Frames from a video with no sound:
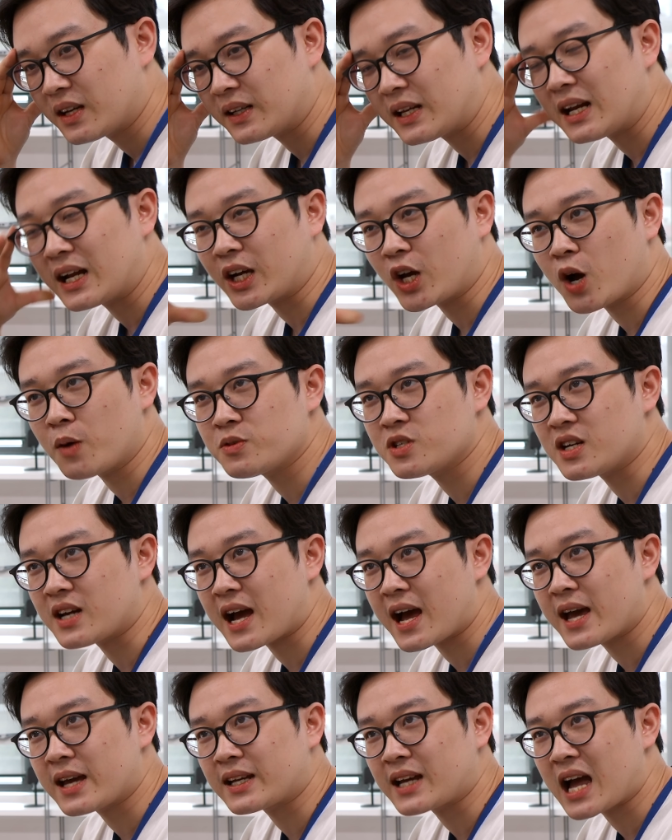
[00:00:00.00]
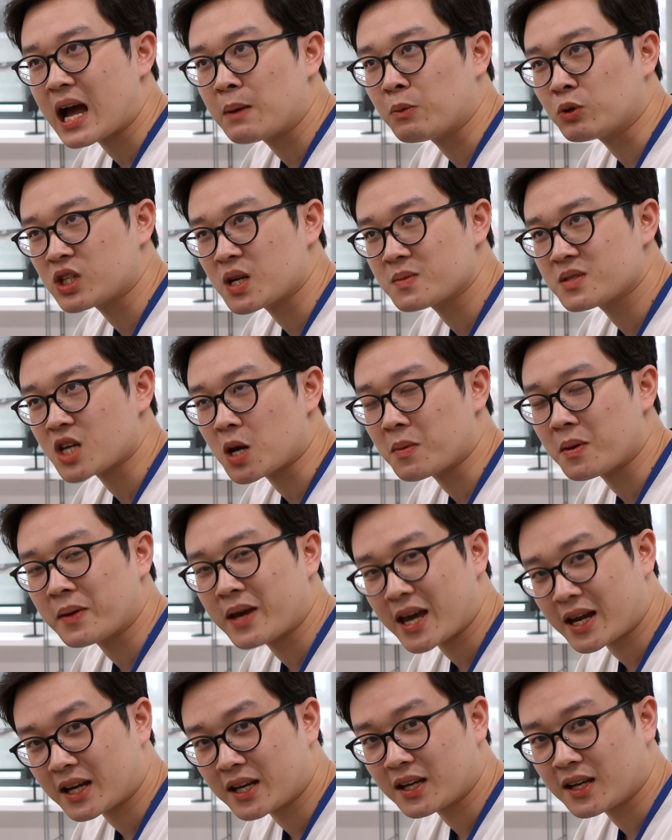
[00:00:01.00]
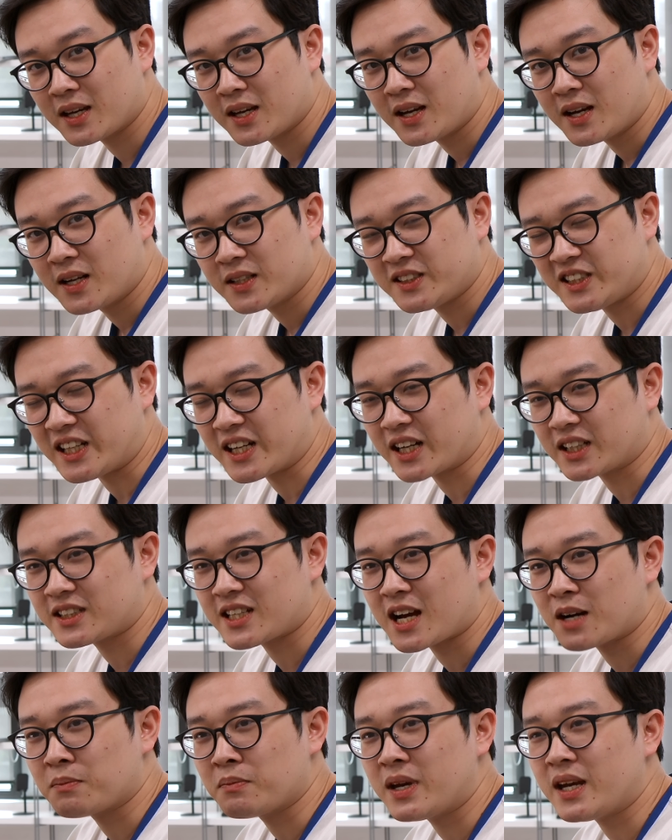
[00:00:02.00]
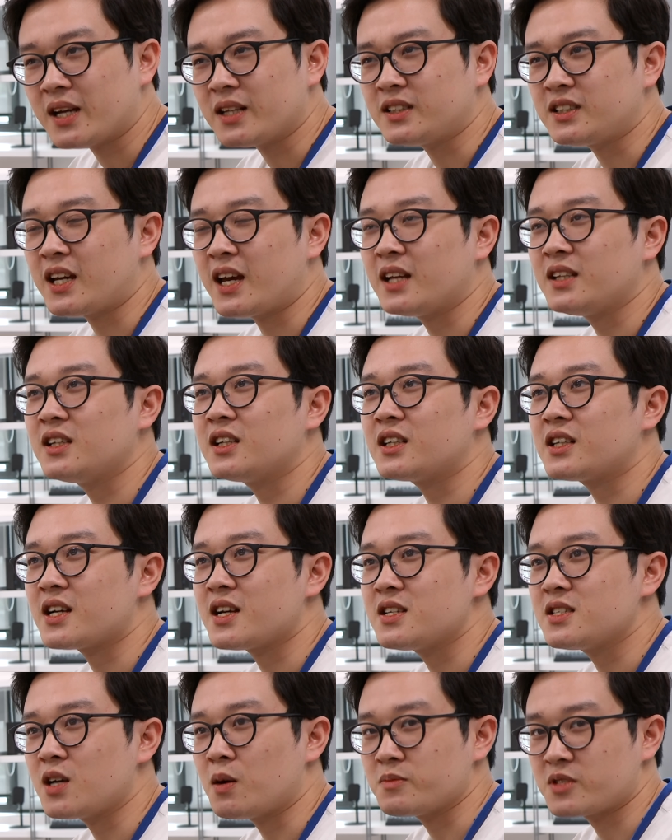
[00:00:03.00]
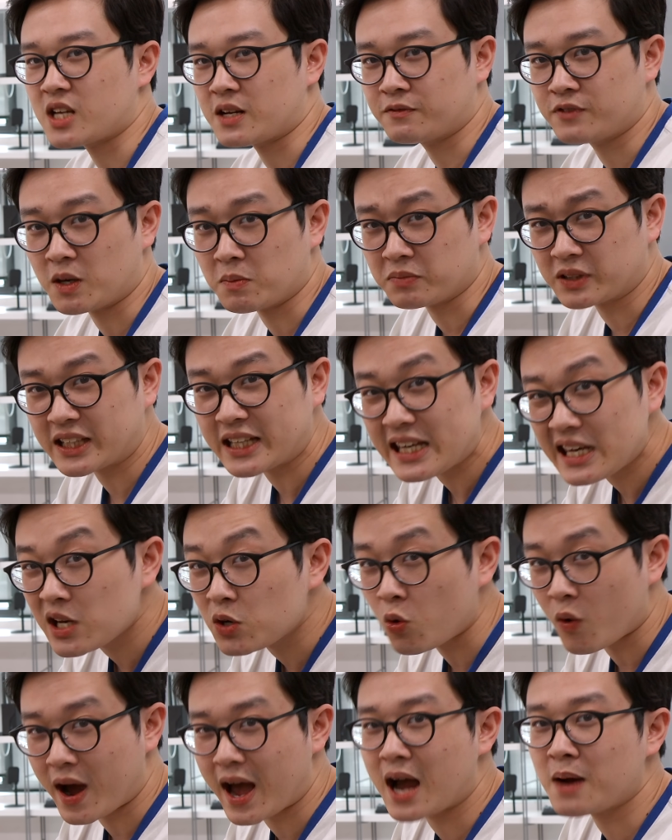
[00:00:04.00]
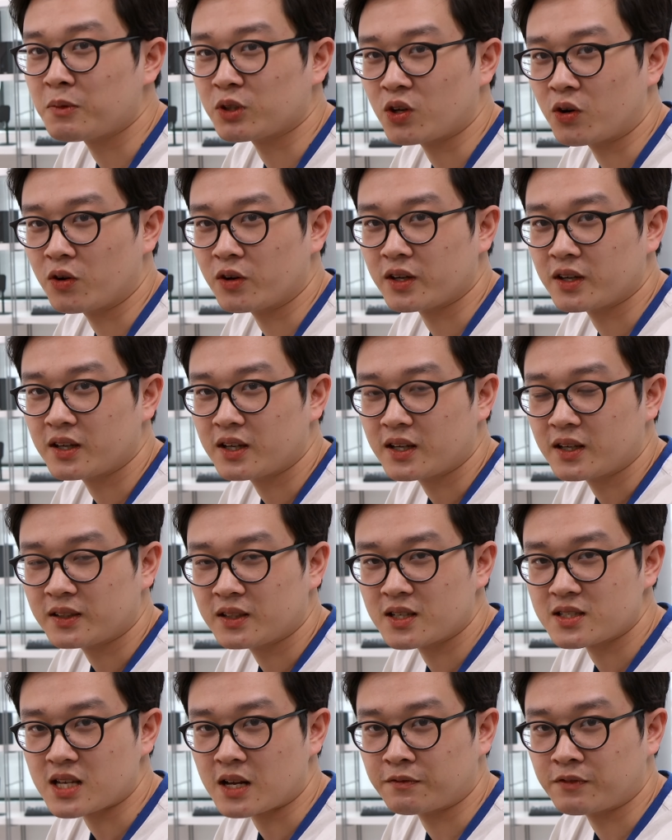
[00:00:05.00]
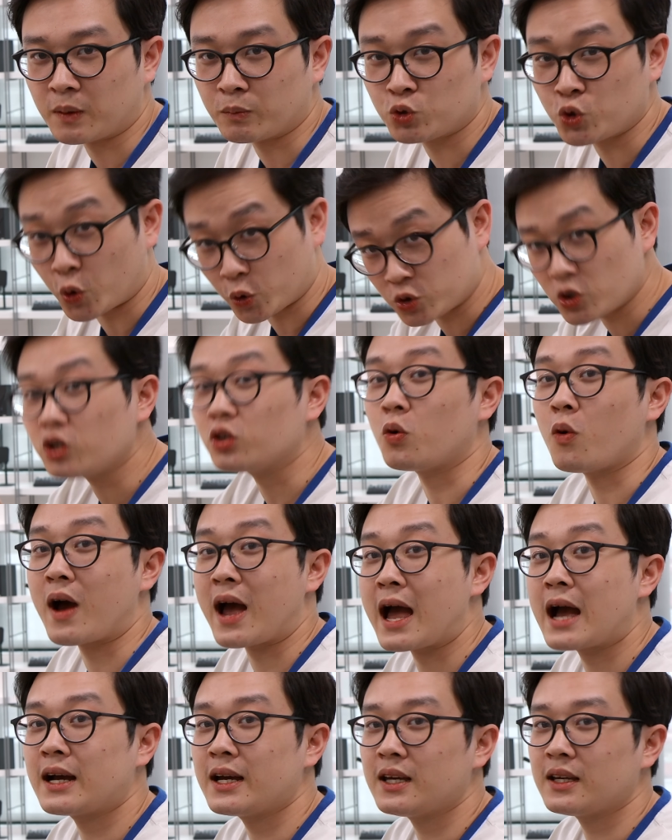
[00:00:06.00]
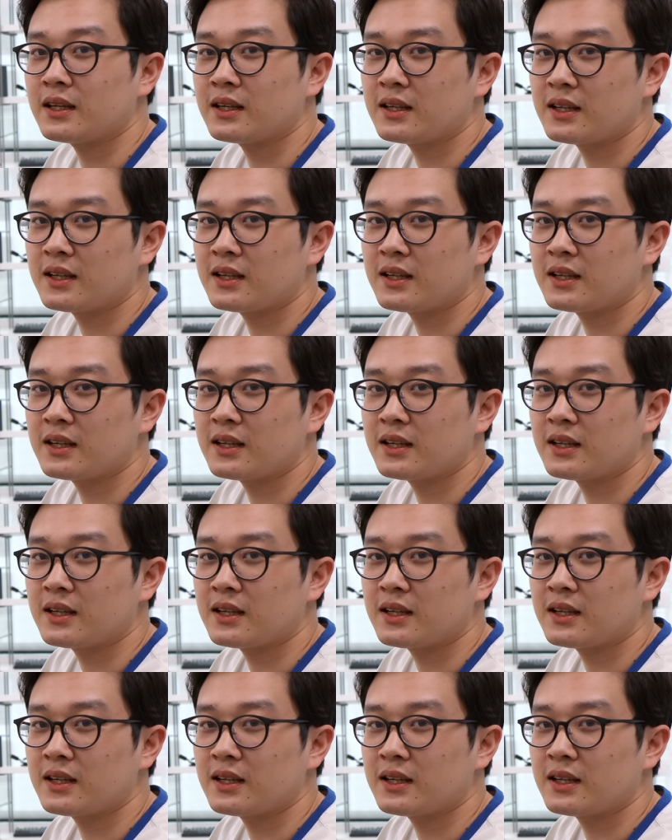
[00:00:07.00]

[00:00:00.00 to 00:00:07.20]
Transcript: Nên là cái option hai K một trăm sáu mươi lăm héc ấy chỉ được trang bị trên những cái dòng sản phẩm key của hãng mà thôi, những sản phẩm chủ chốt của hãng ấy.